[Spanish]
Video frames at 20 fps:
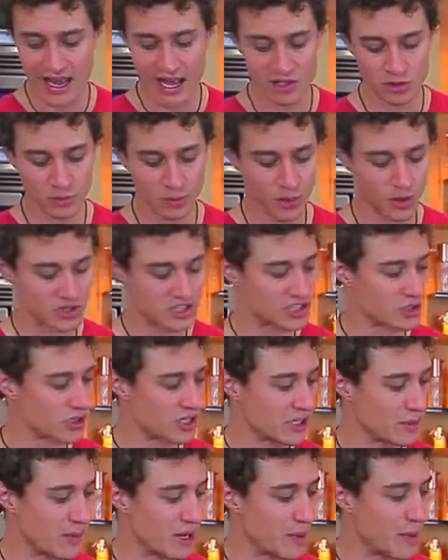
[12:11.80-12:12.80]
es un proceso
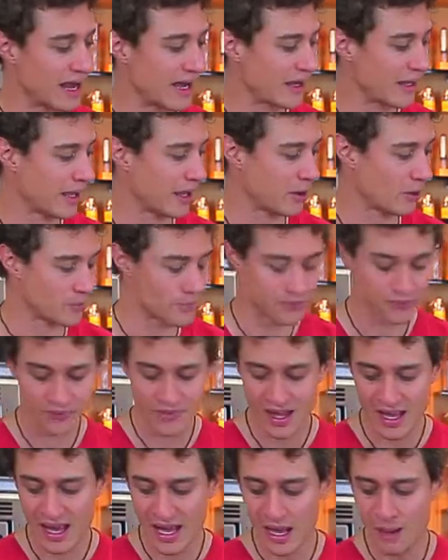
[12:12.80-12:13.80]
que se llama el blanqueo.
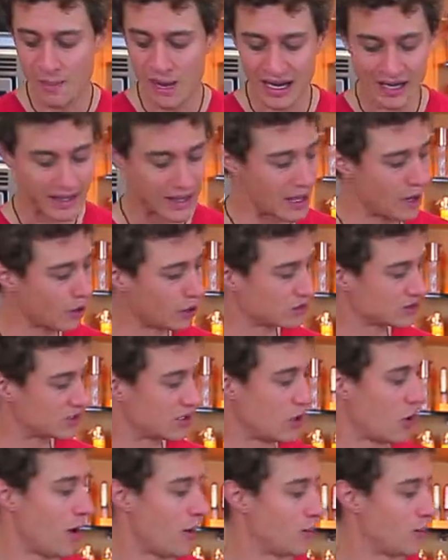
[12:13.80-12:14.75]
El blanqueo lo